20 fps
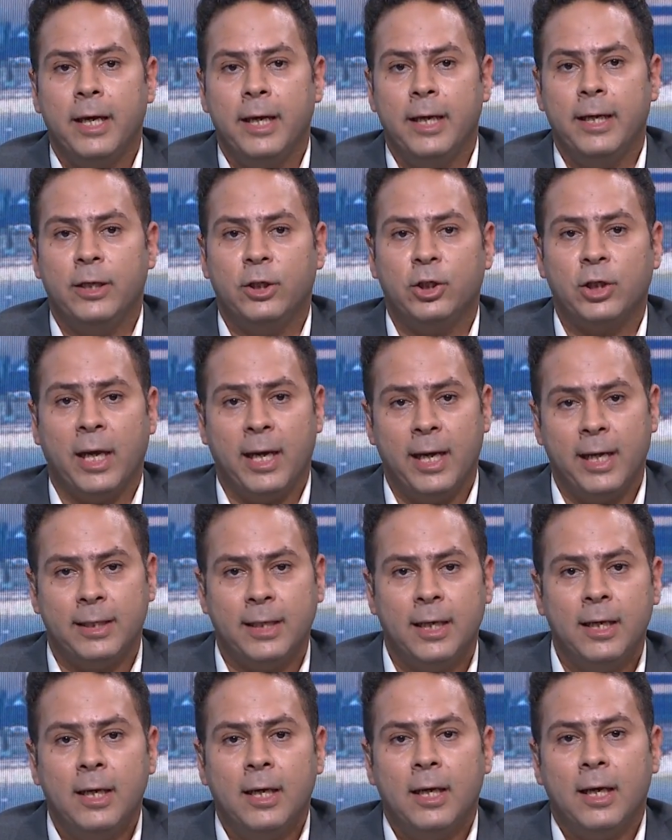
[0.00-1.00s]

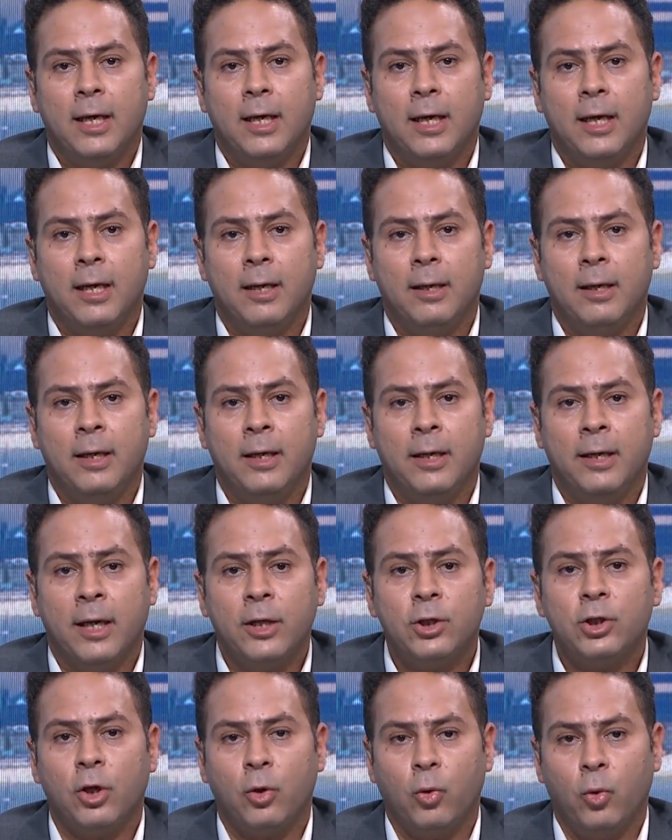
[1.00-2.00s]
الشهاده آه، اللي
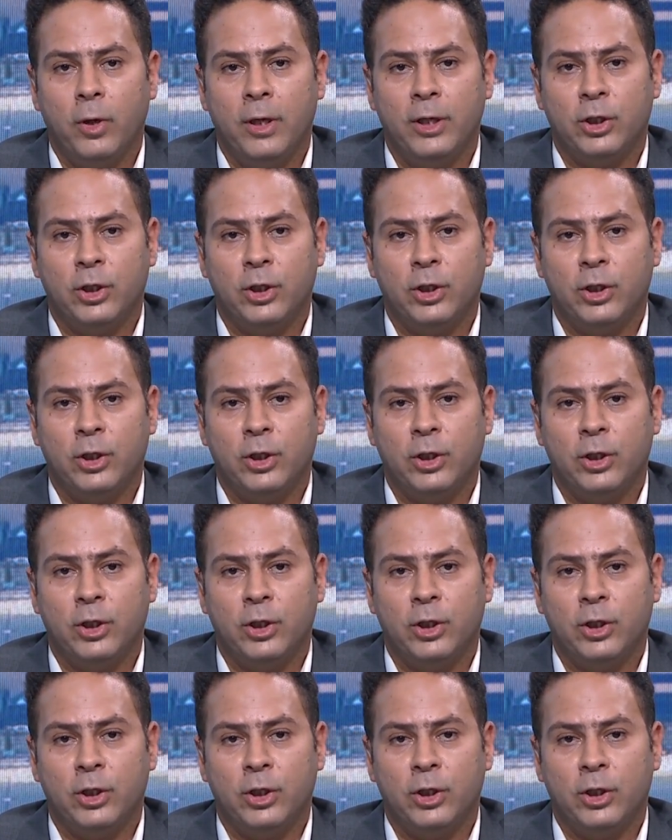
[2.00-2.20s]
نشره